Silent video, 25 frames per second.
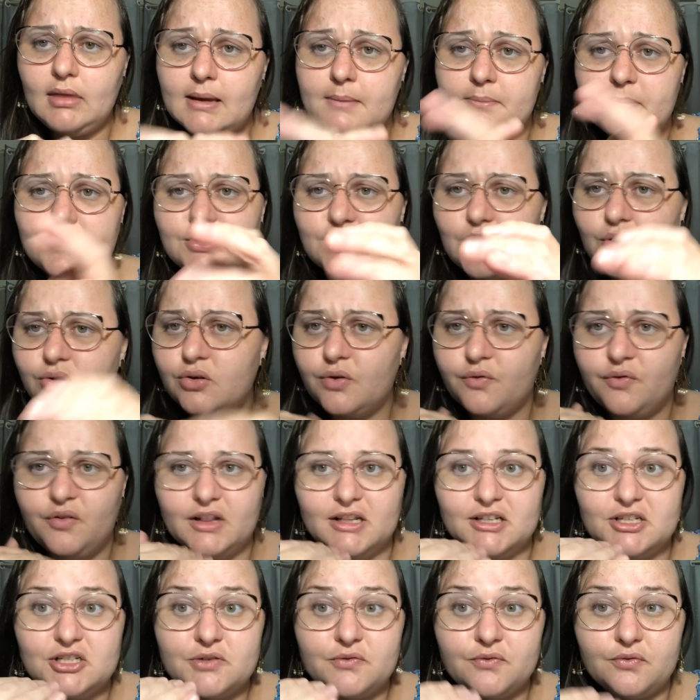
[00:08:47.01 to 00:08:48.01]
Pessoal, estou
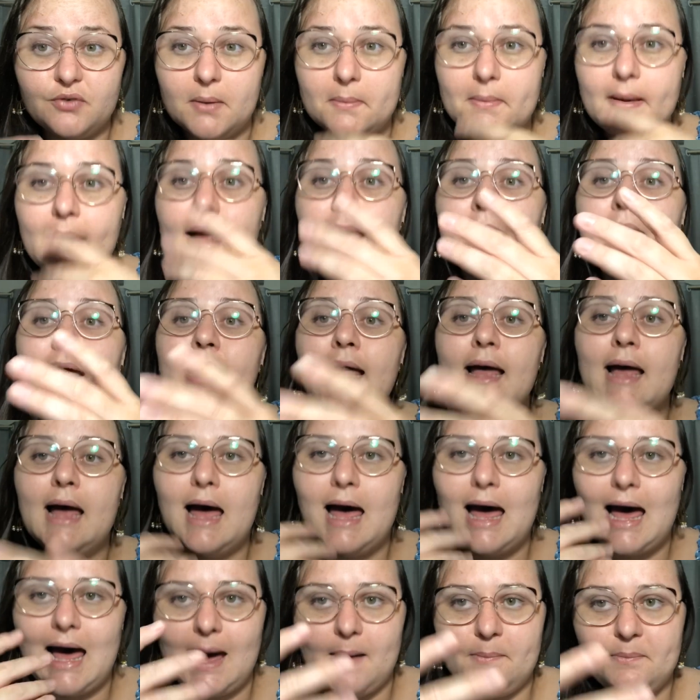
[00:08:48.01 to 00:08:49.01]
falando de forma
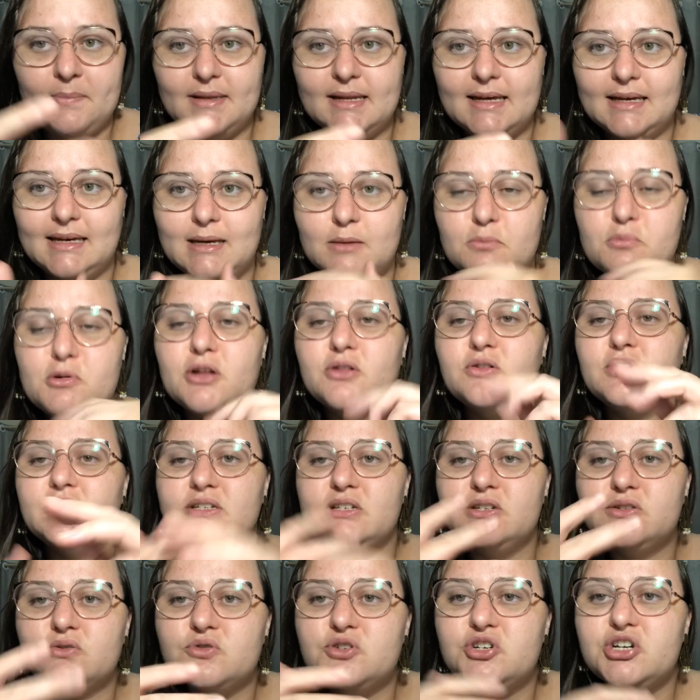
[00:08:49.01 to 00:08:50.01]
rápida aqui porque nós
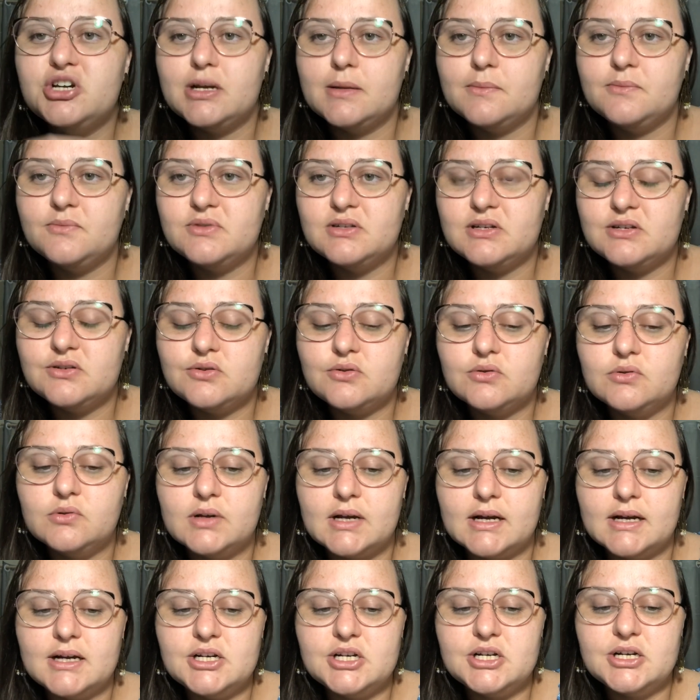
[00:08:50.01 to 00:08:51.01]
discutiremos isso
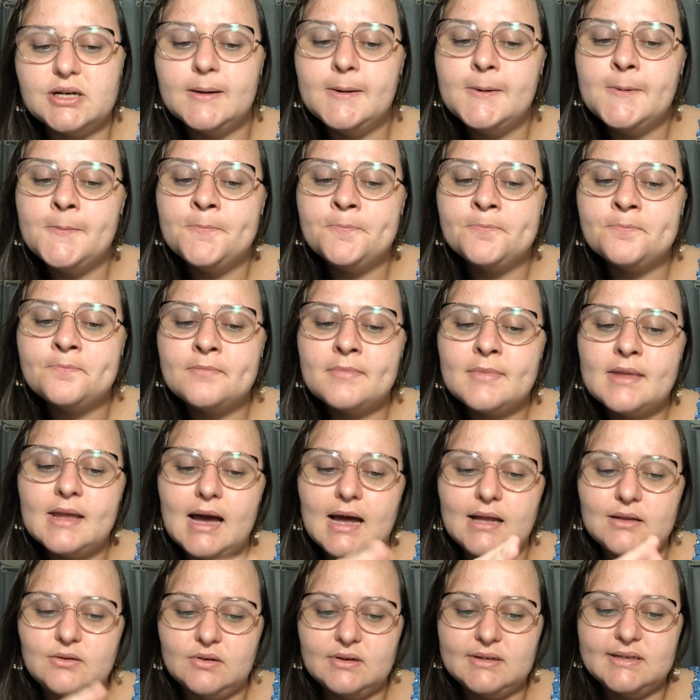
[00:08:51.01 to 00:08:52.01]
durante a
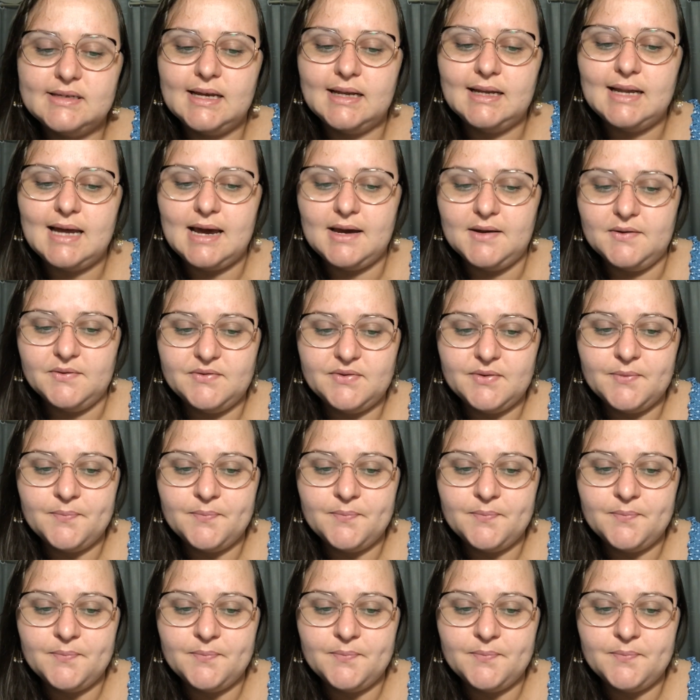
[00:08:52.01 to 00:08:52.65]
nossa live.